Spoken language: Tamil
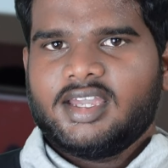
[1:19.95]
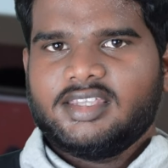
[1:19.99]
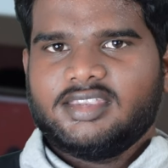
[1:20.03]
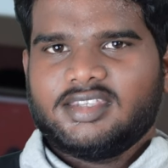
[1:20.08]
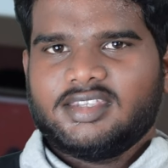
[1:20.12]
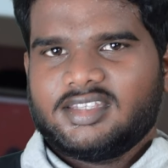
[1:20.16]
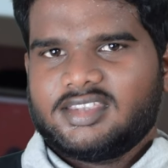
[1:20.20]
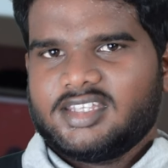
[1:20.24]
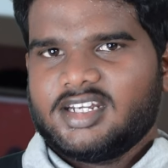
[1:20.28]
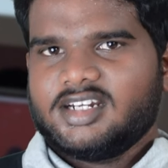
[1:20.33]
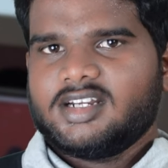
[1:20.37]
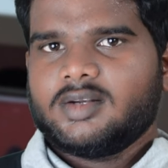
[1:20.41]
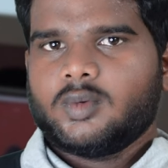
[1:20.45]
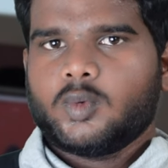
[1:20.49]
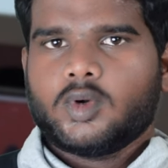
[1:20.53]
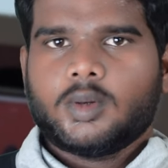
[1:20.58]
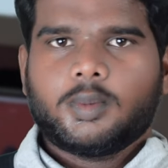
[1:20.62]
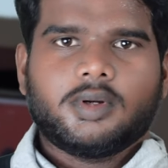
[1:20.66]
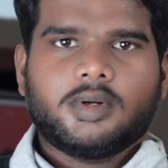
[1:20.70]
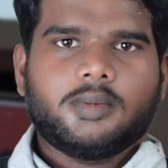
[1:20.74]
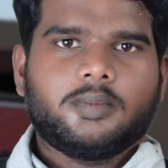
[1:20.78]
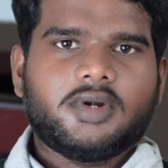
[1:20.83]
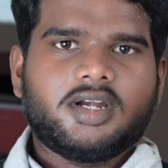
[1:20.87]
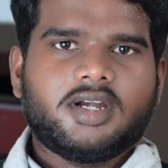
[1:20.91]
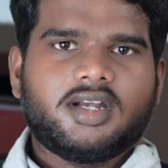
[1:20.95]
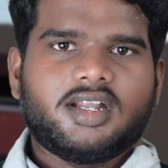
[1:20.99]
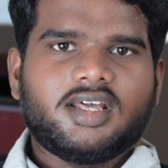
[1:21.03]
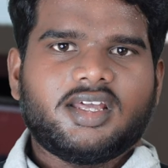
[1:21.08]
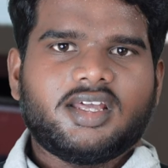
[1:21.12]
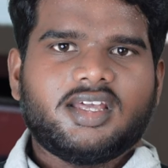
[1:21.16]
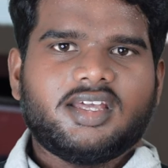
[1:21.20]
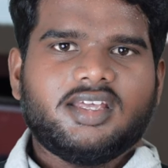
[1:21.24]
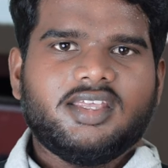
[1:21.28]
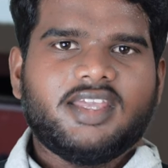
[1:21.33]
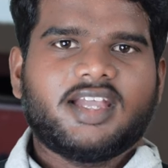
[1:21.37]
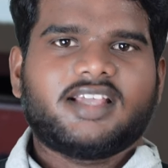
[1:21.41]
இந்த தேட்டர் ஓப்பன் பண்ண
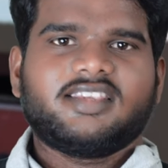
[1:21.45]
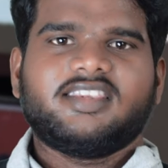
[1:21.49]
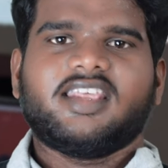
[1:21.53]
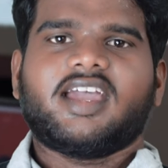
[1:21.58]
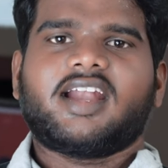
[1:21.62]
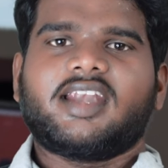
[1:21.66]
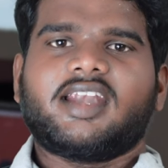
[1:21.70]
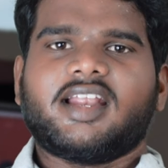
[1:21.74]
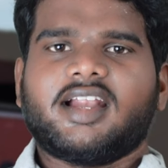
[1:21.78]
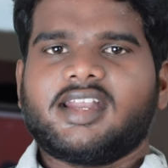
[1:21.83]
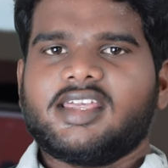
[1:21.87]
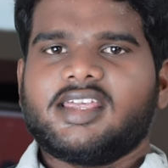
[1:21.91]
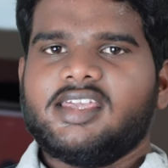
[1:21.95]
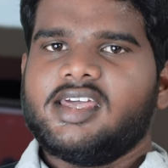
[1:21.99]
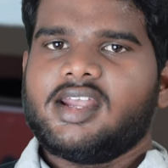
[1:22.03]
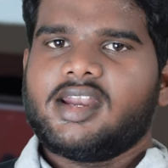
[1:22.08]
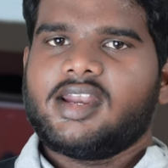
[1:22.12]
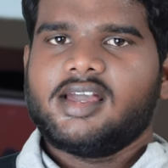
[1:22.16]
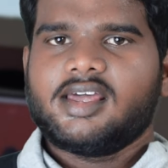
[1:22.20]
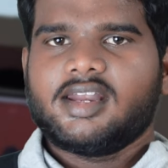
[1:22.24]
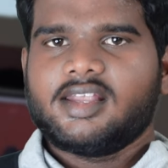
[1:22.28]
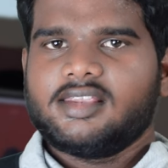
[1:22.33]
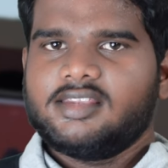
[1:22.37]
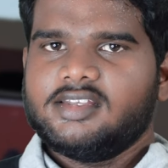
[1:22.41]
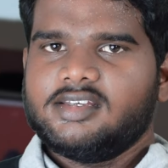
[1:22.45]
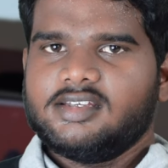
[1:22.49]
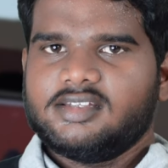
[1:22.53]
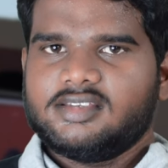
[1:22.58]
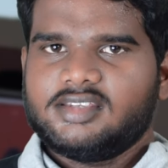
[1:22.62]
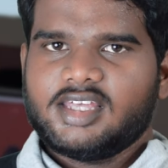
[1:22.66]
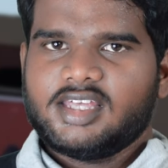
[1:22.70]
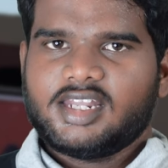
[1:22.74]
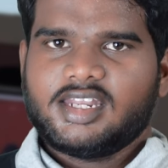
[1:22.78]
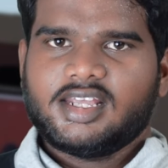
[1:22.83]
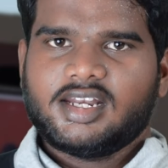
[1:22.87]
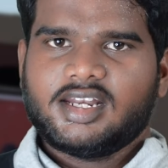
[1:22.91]
எக்ஸாக்டான இயருங்கிறது
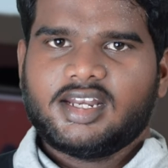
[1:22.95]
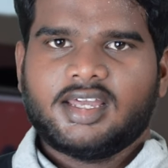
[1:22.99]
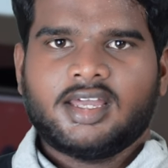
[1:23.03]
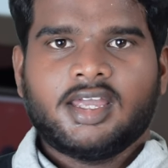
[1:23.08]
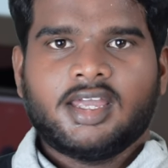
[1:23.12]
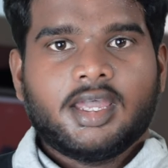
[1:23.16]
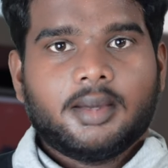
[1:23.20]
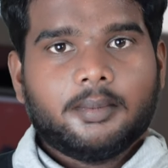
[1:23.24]
தெரியல